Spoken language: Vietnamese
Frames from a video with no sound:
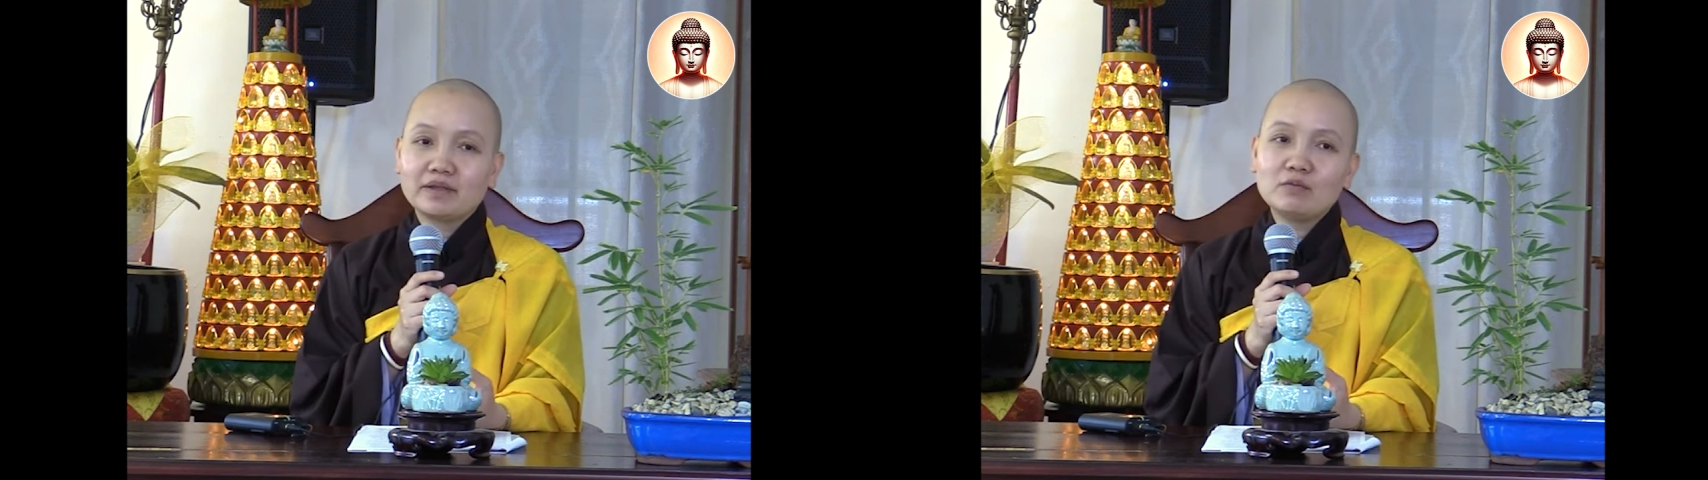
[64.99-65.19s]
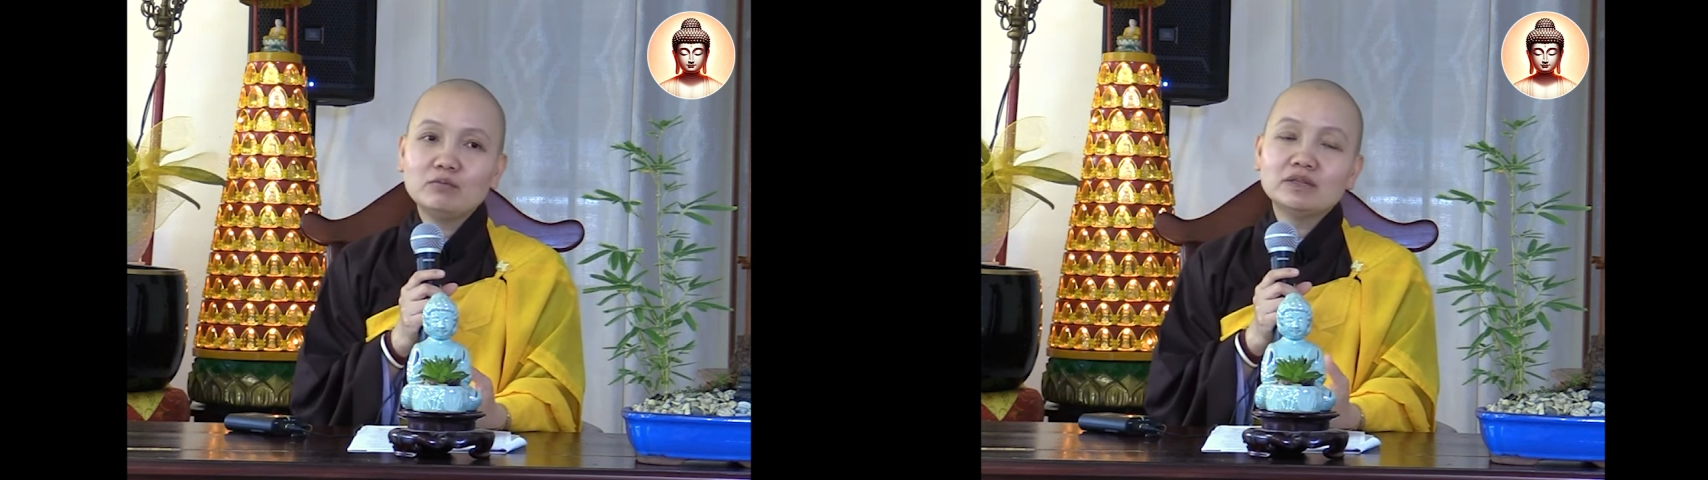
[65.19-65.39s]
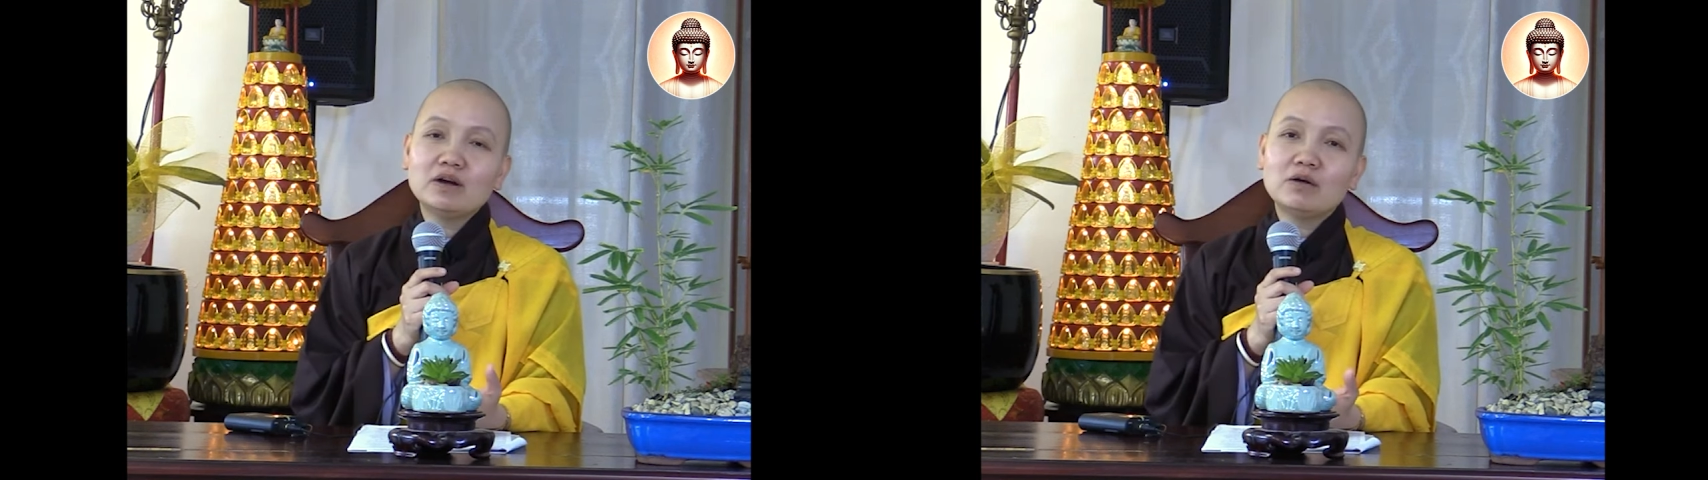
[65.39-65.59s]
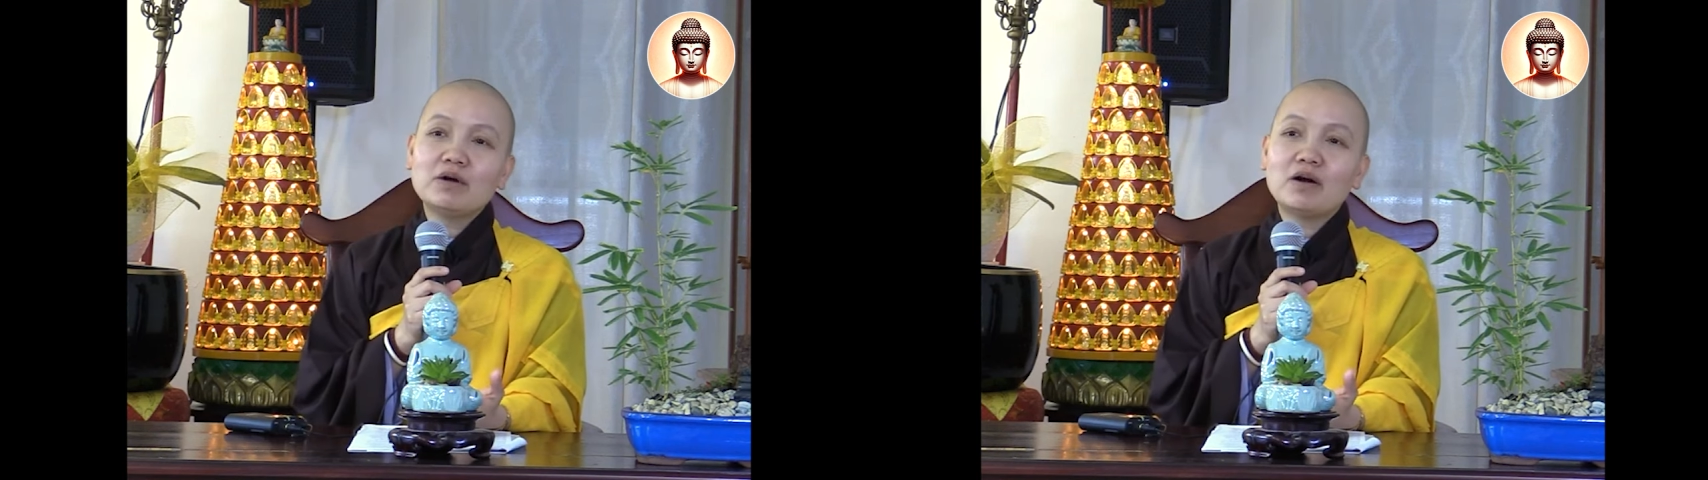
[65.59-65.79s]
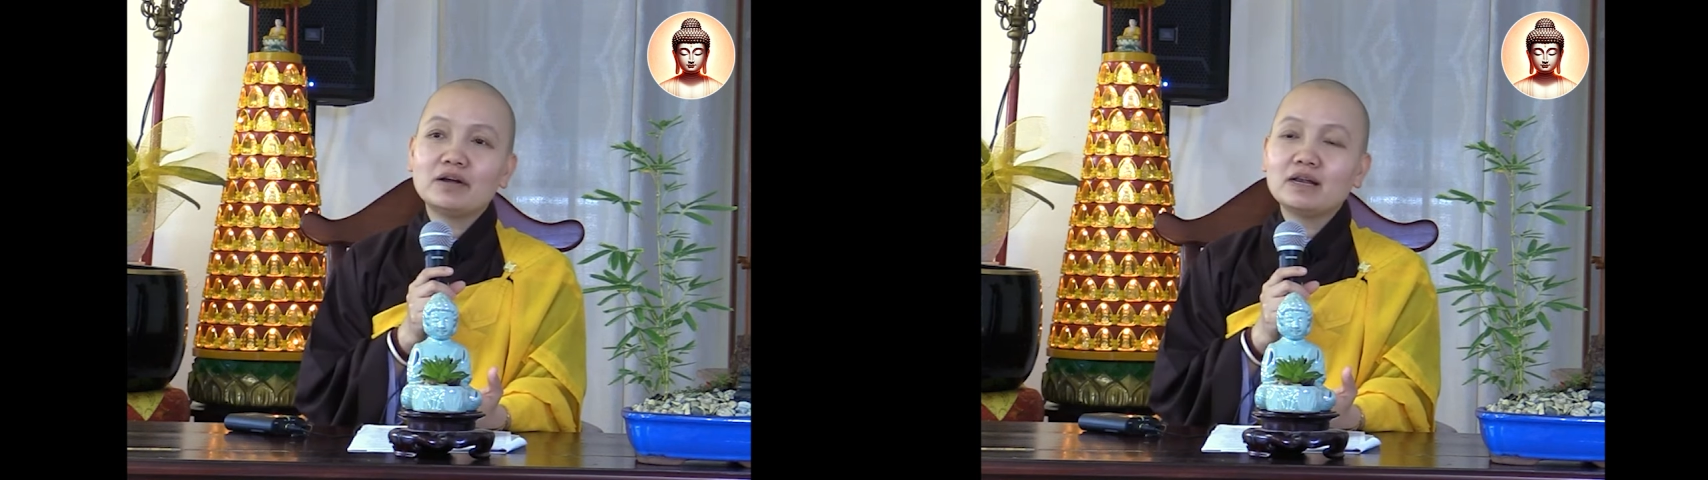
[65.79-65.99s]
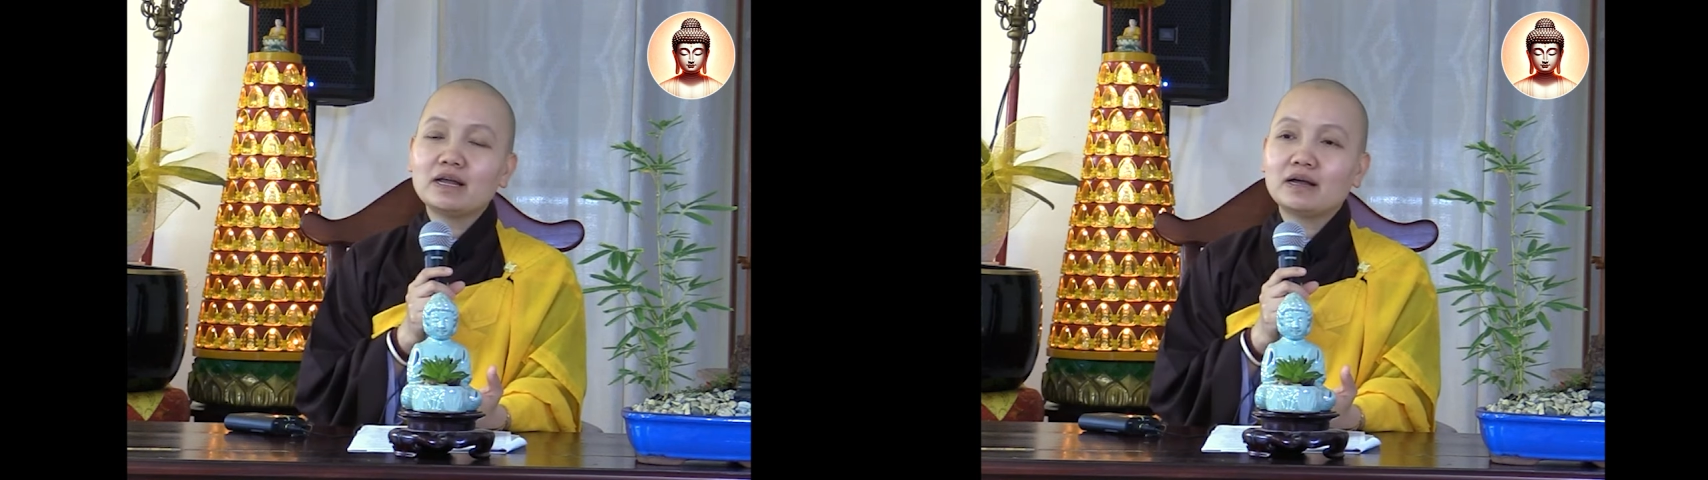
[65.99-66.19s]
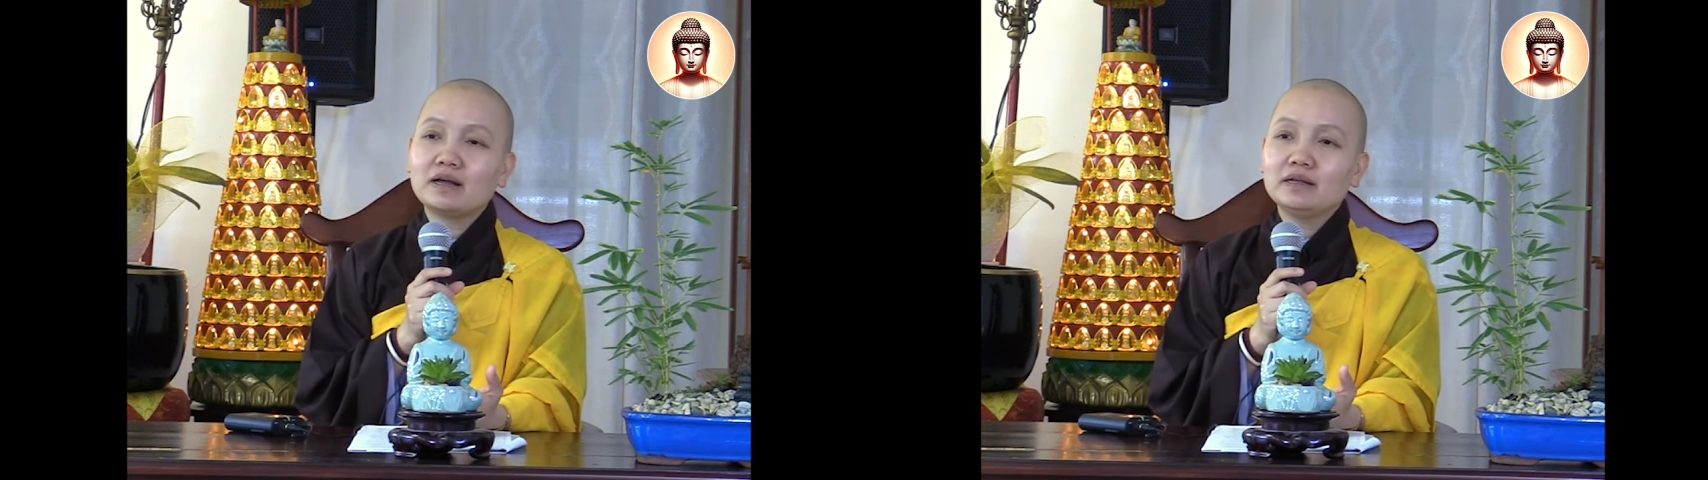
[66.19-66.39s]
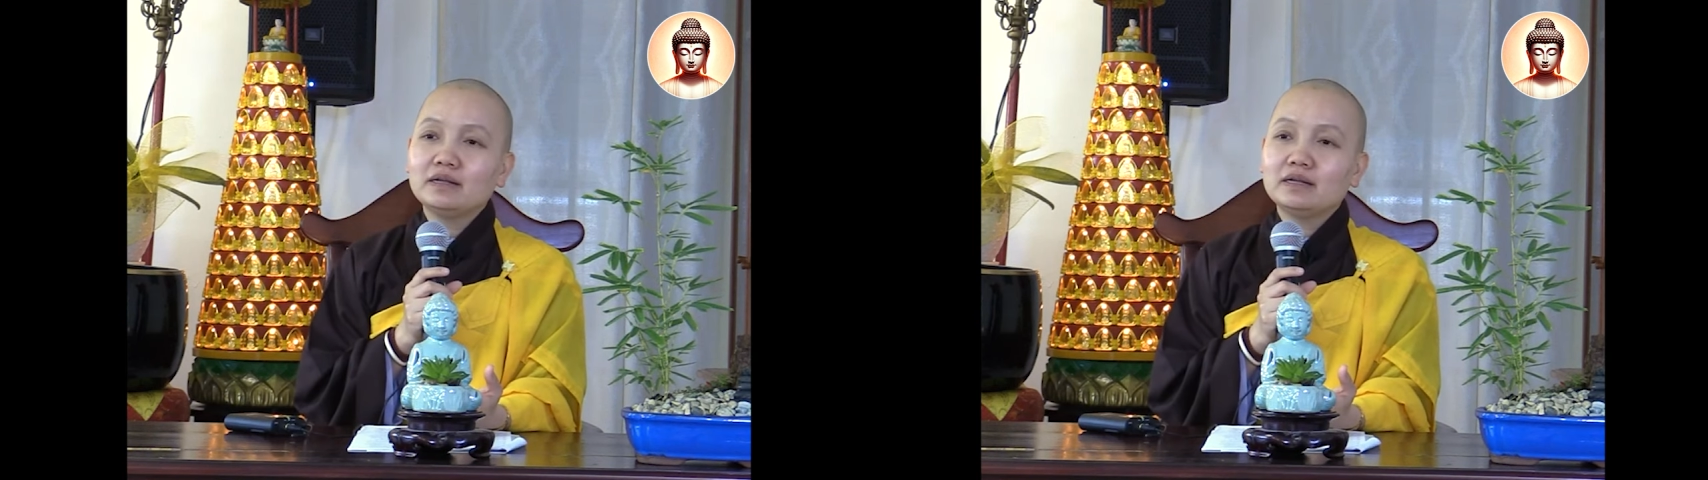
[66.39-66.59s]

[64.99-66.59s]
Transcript: Thì ông mới tới ông hỏi là